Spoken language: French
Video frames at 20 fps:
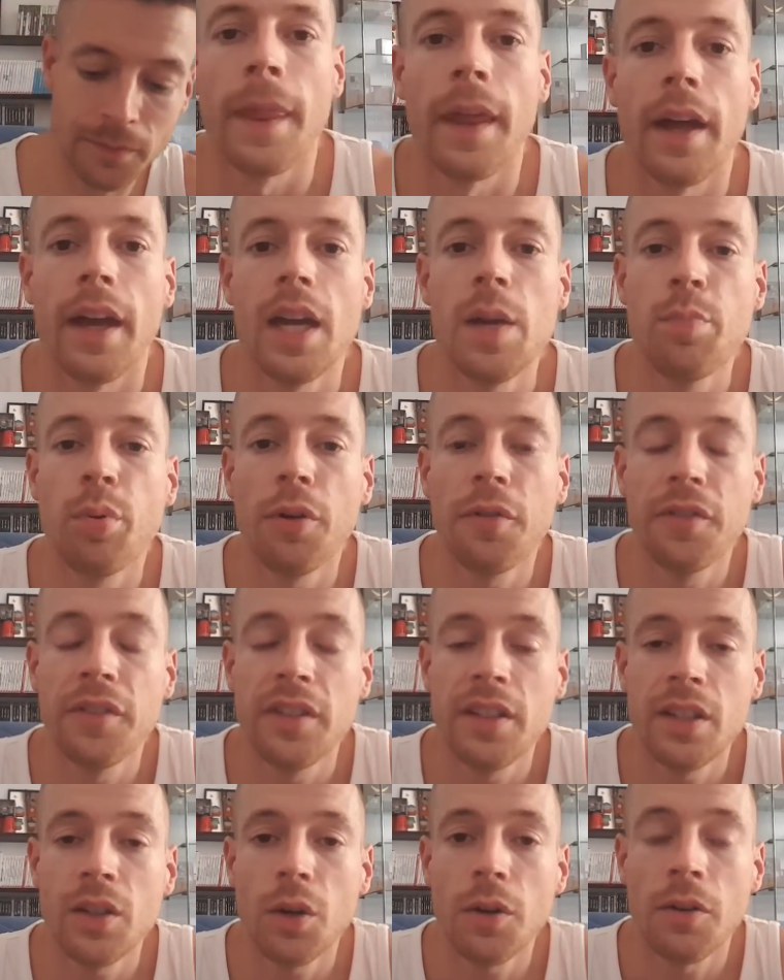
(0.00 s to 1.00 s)
Et pour
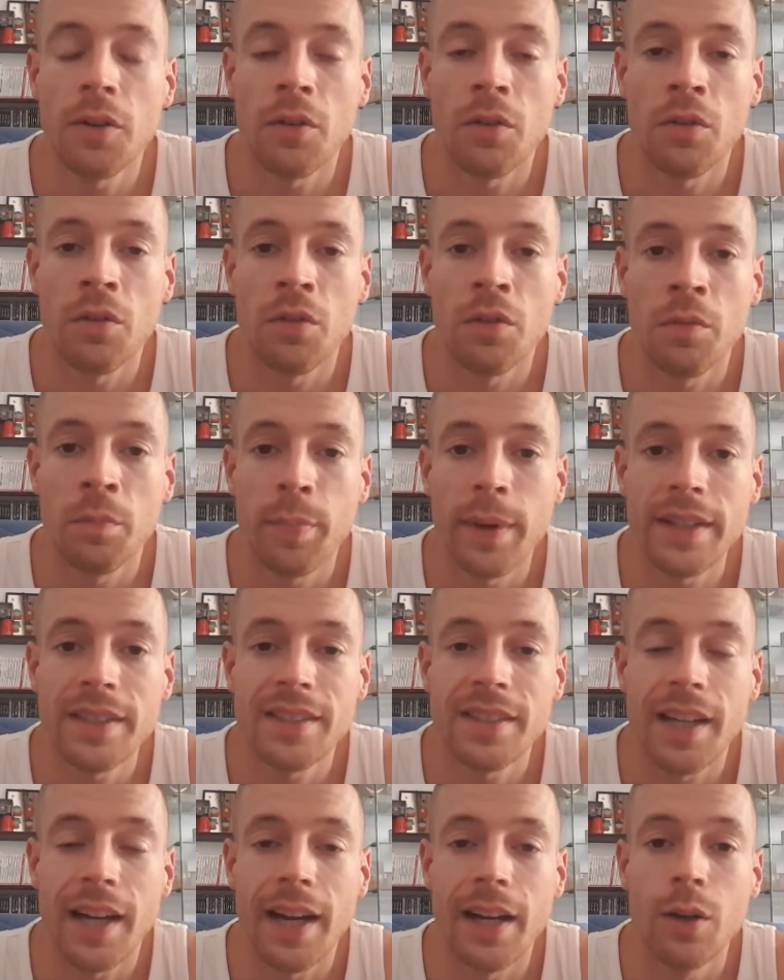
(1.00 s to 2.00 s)
finir, on
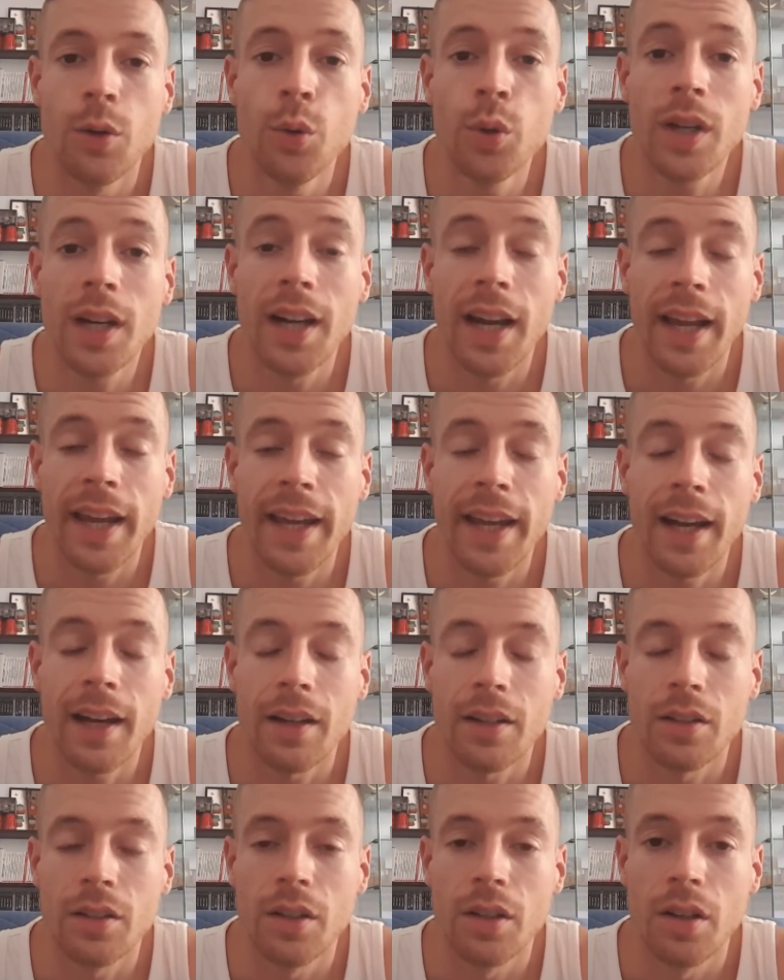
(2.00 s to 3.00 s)
passe à Leclerc,
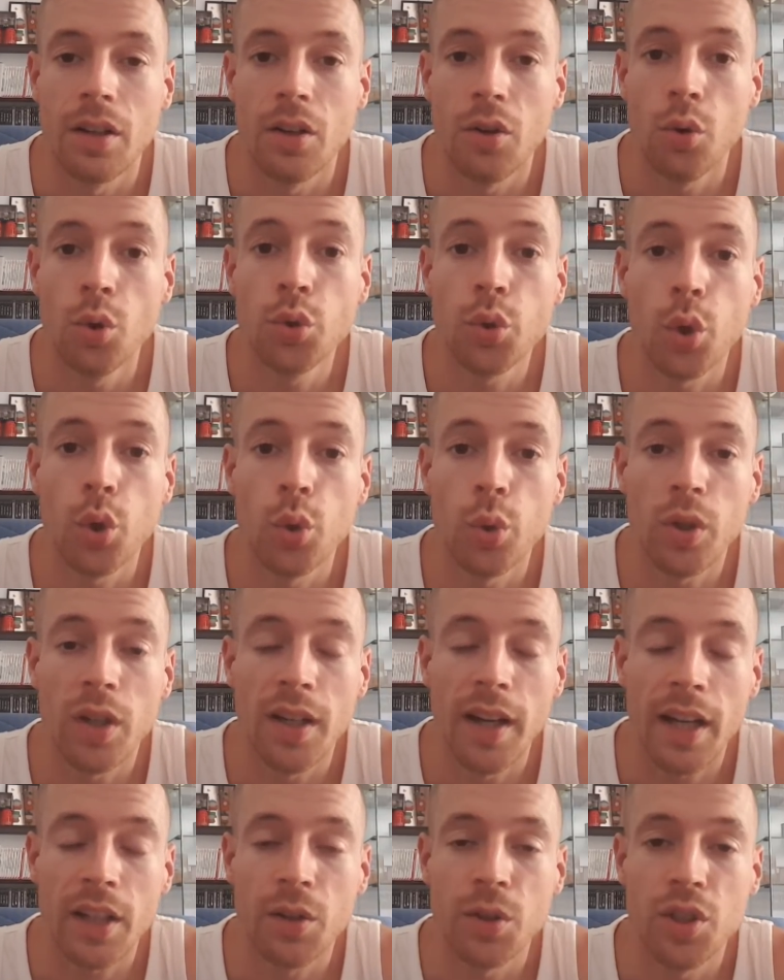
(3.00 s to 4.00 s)
euh, l'autre
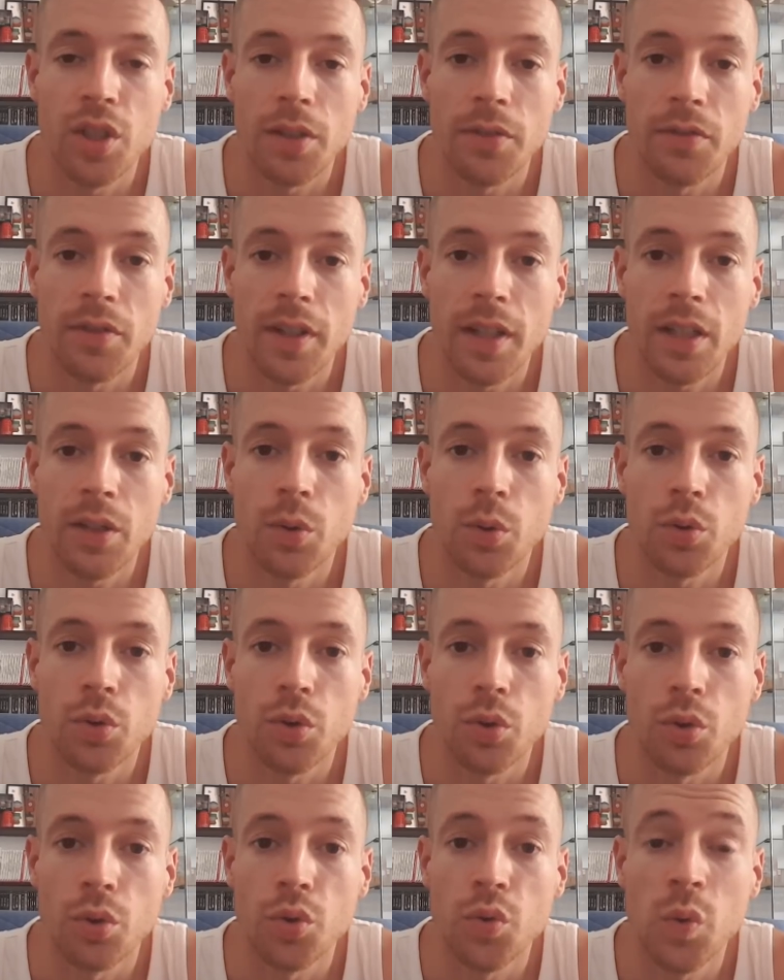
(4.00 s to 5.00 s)
Leclerc que j'ai fait. Donc
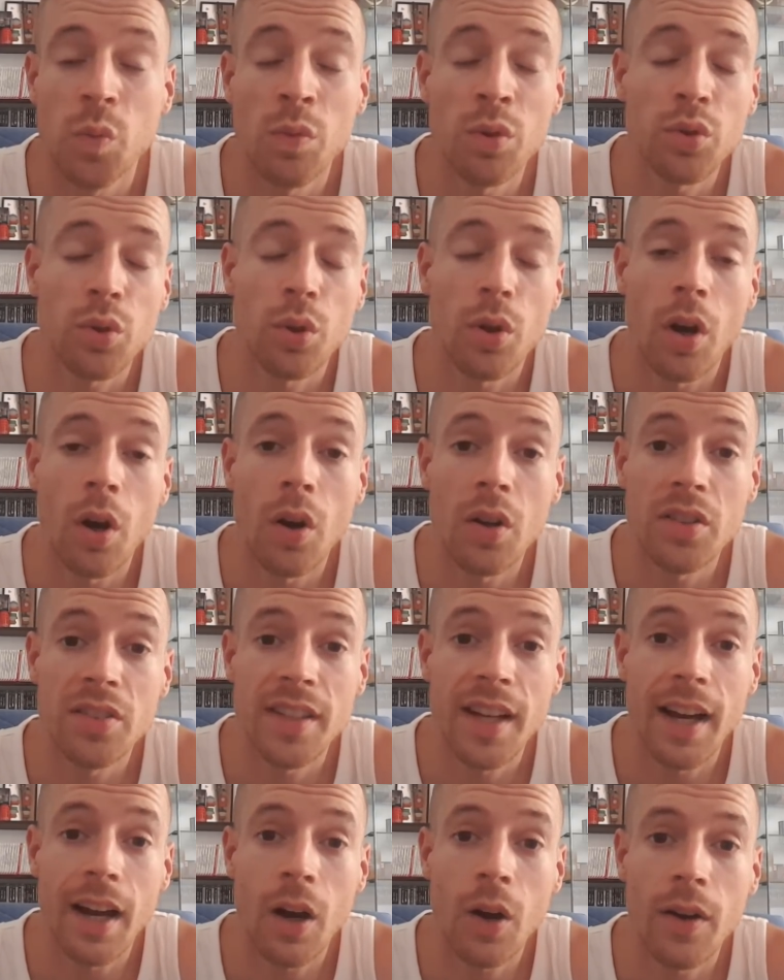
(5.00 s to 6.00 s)
je vous montre en
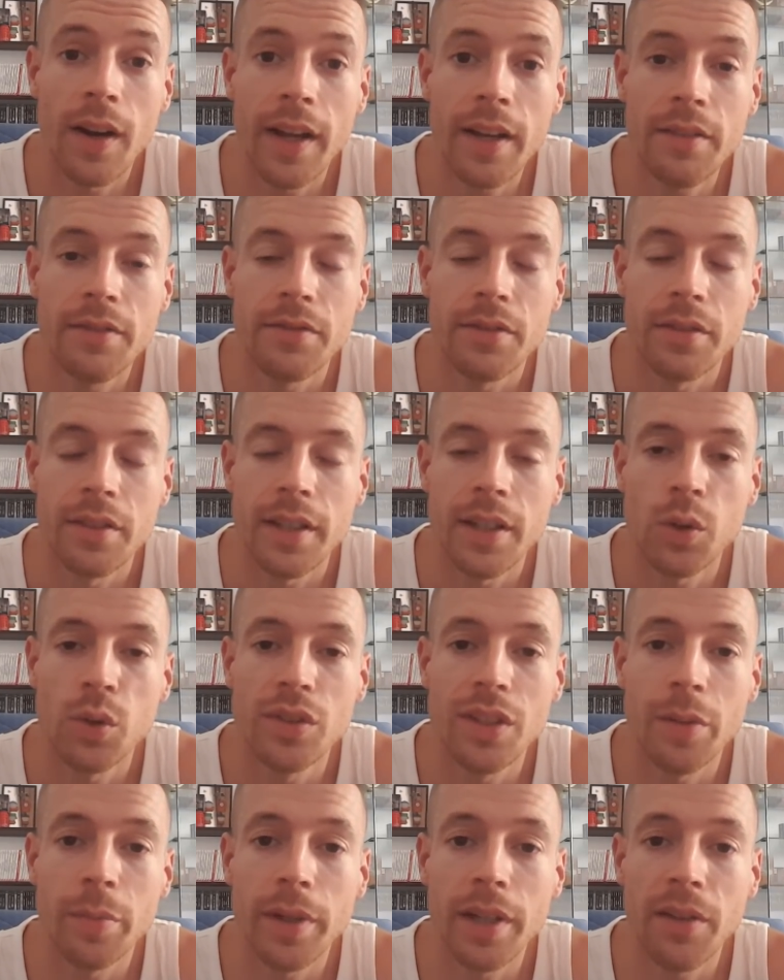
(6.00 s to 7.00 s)
ça en live et on
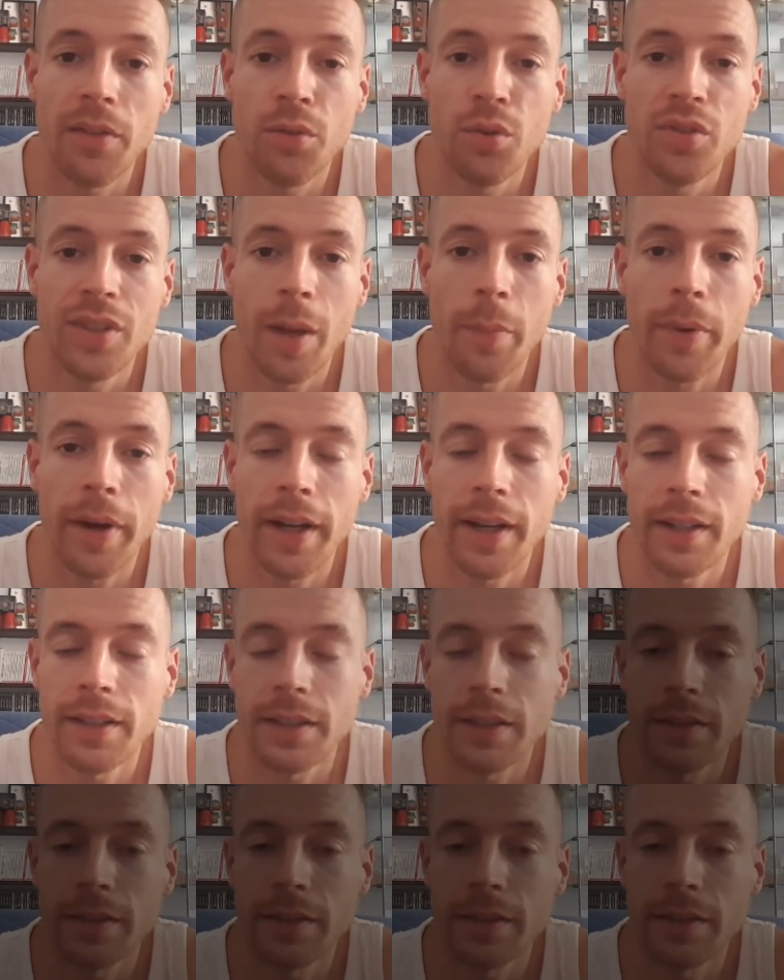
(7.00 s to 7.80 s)
débriefe juste après.